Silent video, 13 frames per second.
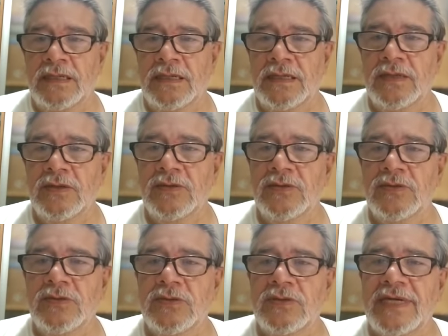
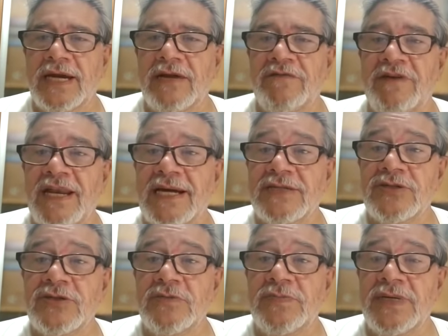Eu quero falar
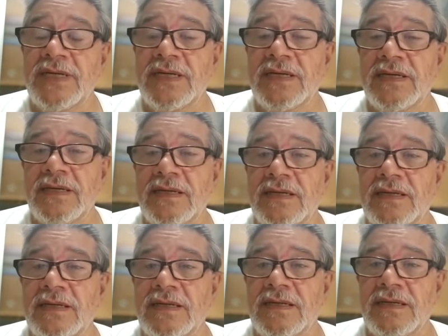sobre
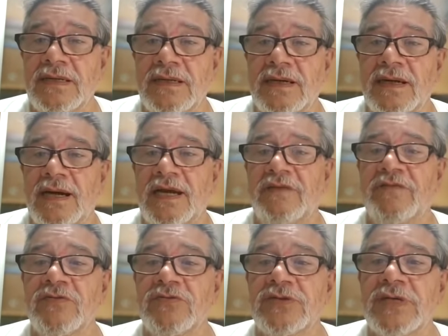a
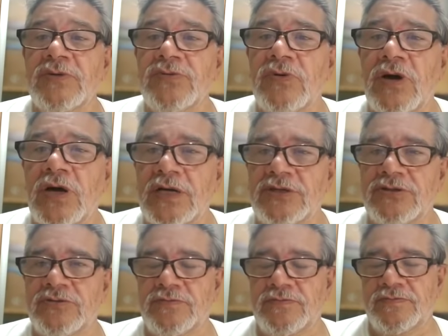evolução do ódio
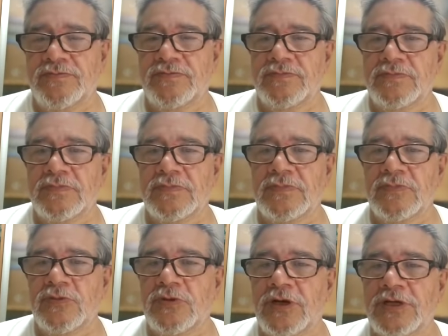
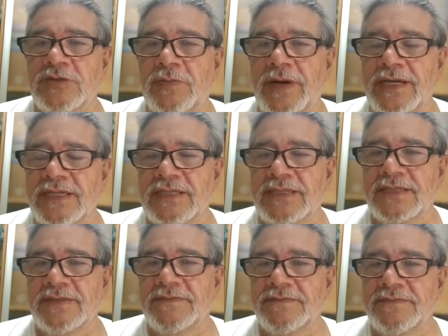no nosso país